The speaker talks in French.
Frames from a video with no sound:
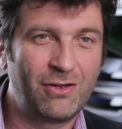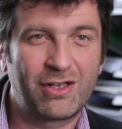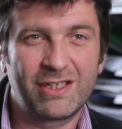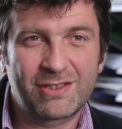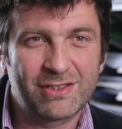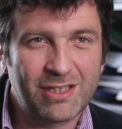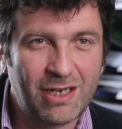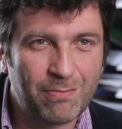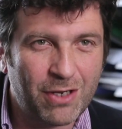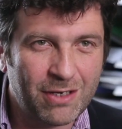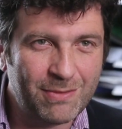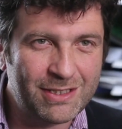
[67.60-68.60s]
Alors qu'est-ce que c'est
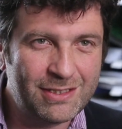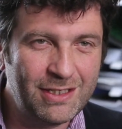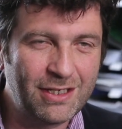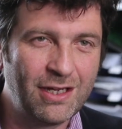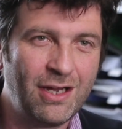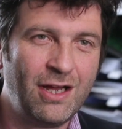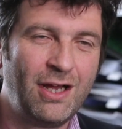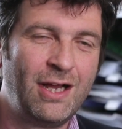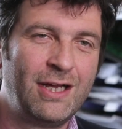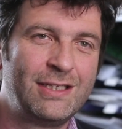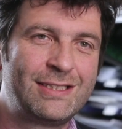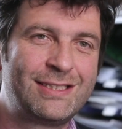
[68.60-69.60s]
la pragmatique
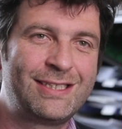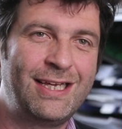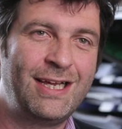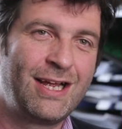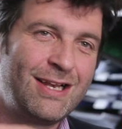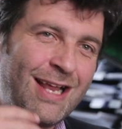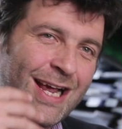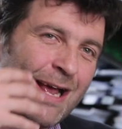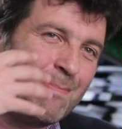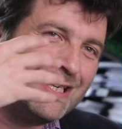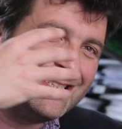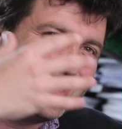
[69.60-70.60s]
C'est la
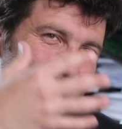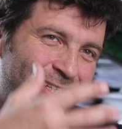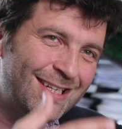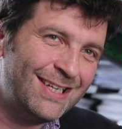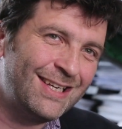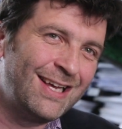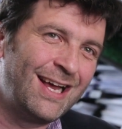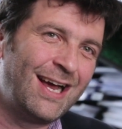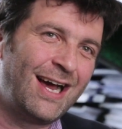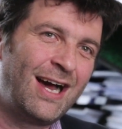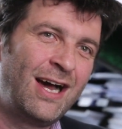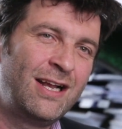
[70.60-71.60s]
capacité
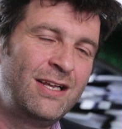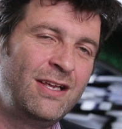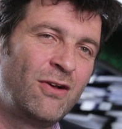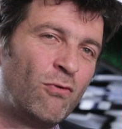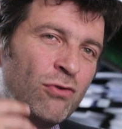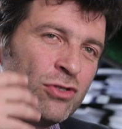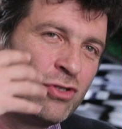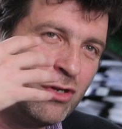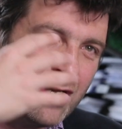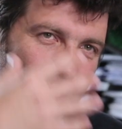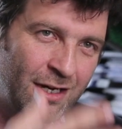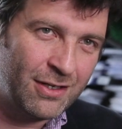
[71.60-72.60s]
à aller
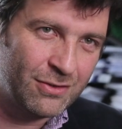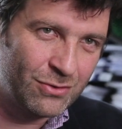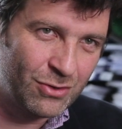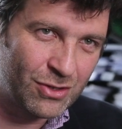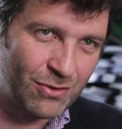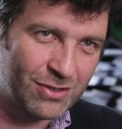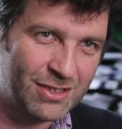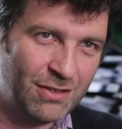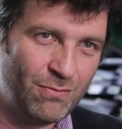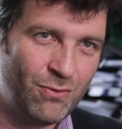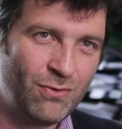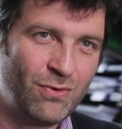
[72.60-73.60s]
au-delà du sens
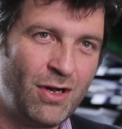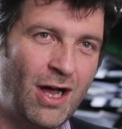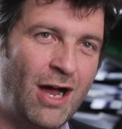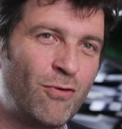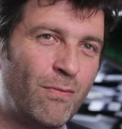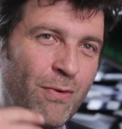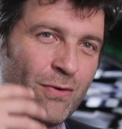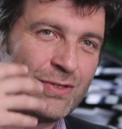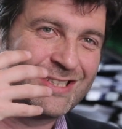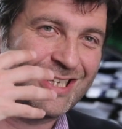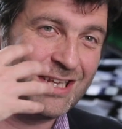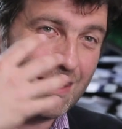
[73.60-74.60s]
des mots, à
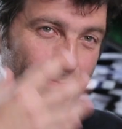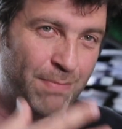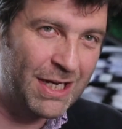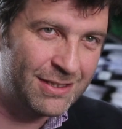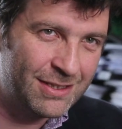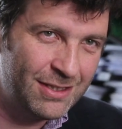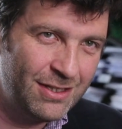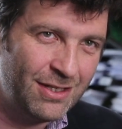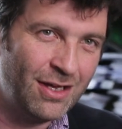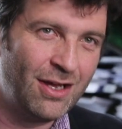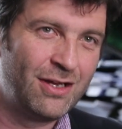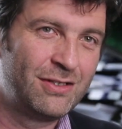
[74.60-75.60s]
comprendre ce qui n'est pas dit,